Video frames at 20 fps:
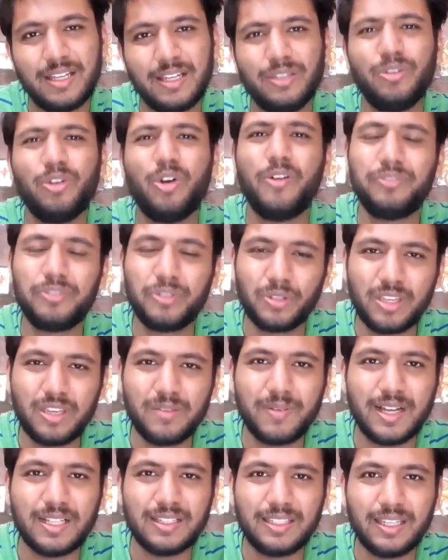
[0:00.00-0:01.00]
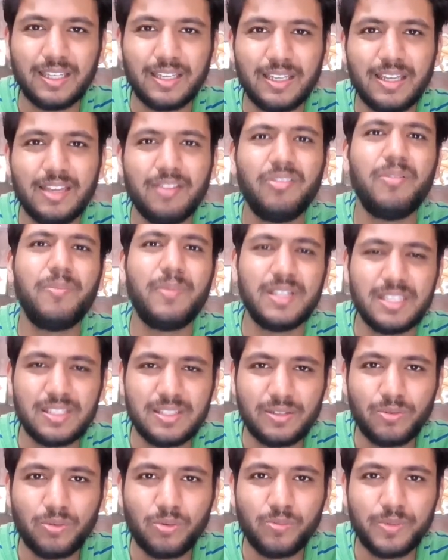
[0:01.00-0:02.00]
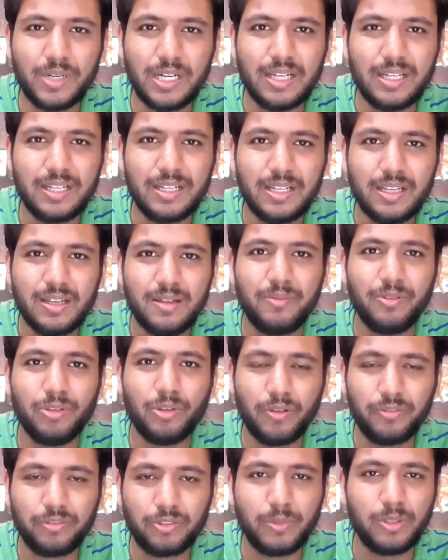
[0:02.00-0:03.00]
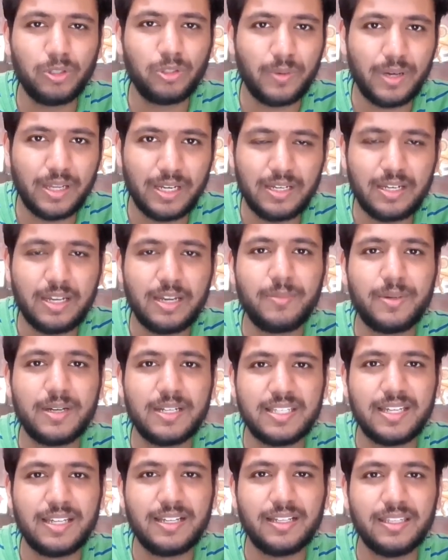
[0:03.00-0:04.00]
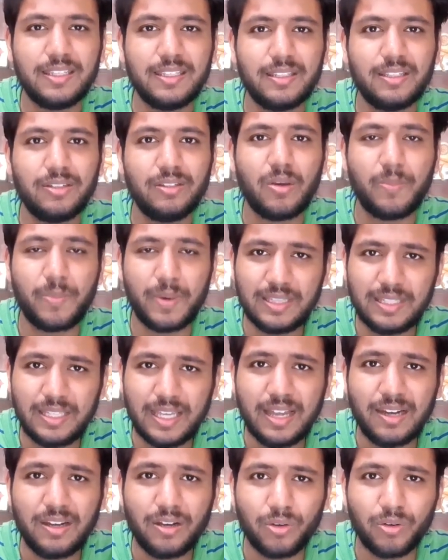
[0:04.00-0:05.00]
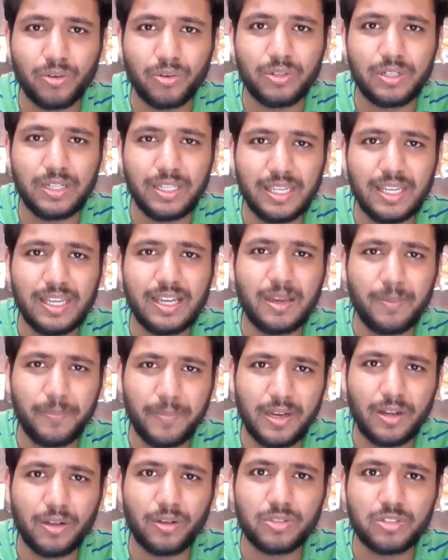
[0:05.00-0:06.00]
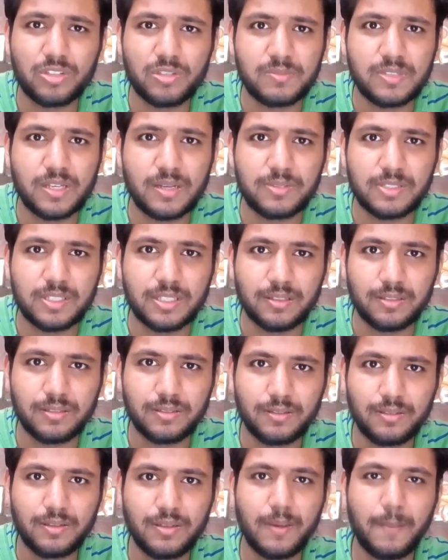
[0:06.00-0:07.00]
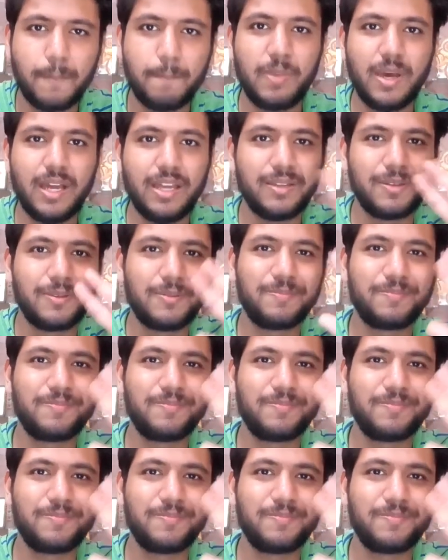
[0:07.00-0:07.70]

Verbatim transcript: दो हफ्तों की बात है फिर मज़े से घूमना दो हफ्तों में तुम्हारे लिए मर जाए कहीं तो अपना ध्यान रखो ठीक है घर पे रहो चुपचाप से बाय